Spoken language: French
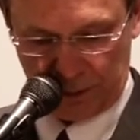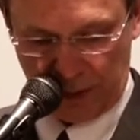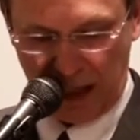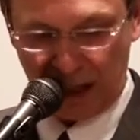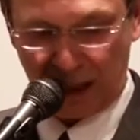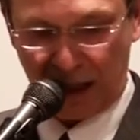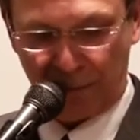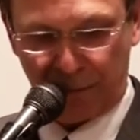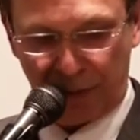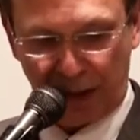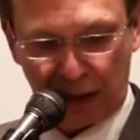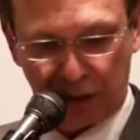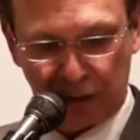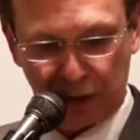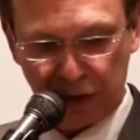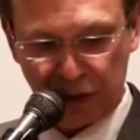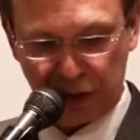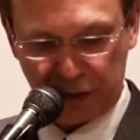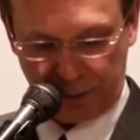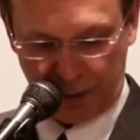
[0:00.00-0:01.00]
à
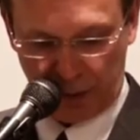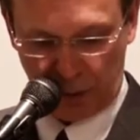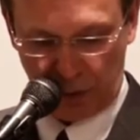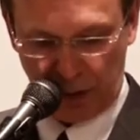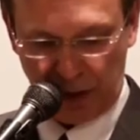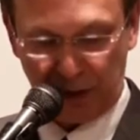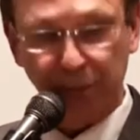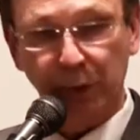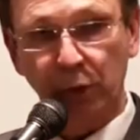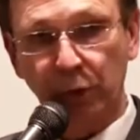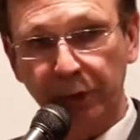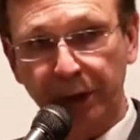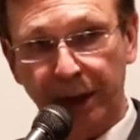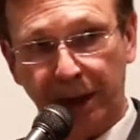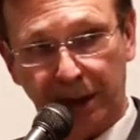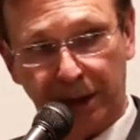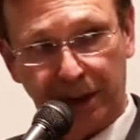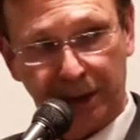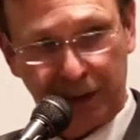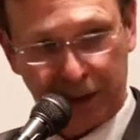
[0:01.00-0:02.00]
l'apparence, mais uniquement au
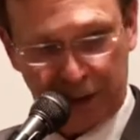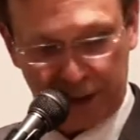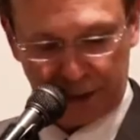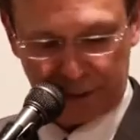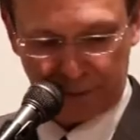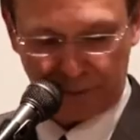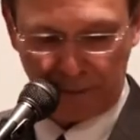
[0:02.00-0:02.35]
cœur,